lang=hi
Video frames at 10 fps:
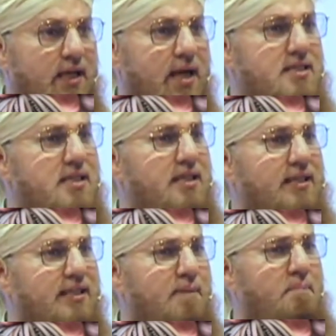काजी
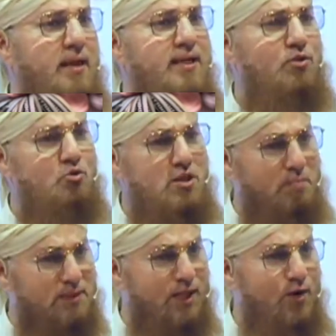कहता है पहले तो ये
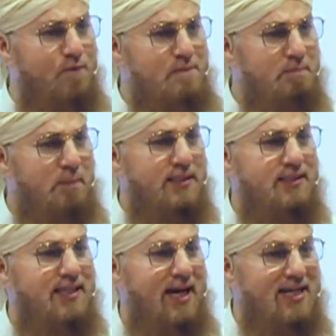बताओ
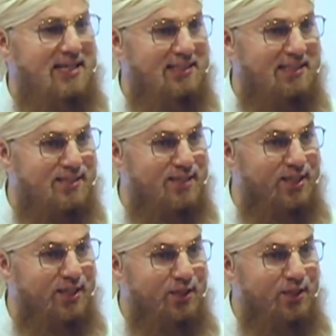पैसे आए किधर से